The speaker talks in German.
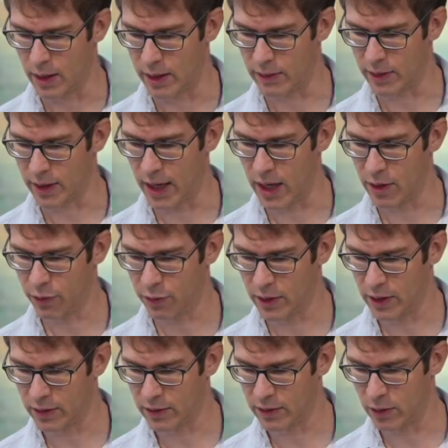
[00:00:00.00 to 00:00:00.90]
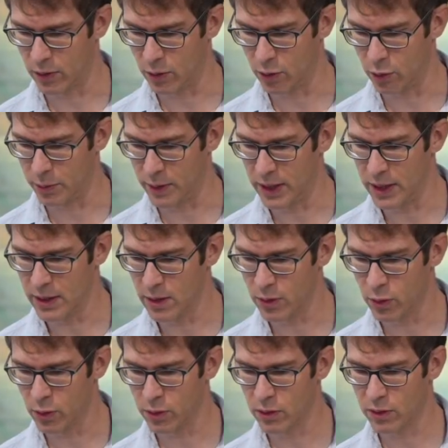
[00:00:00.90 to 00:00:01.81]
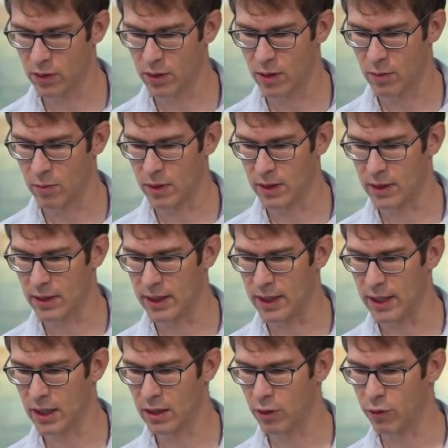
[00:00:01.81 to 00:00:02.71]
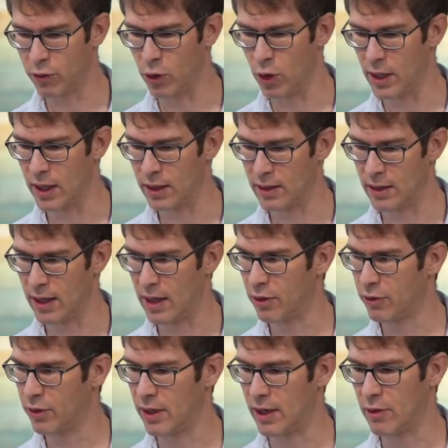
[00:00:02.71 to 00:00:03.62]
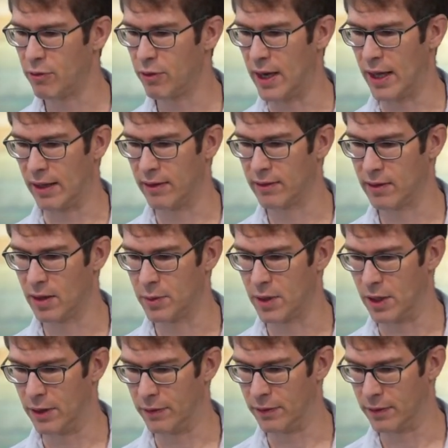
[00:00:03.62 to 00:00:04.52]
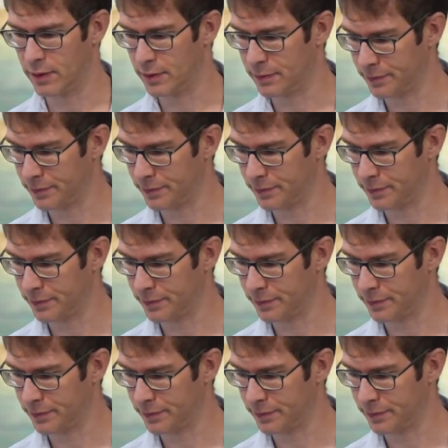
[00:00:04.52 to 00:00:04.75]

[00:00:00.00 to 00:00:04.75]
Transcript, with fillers: Ein kräftiges Rubinrot, mit leichten Fühlenreflex am Rand.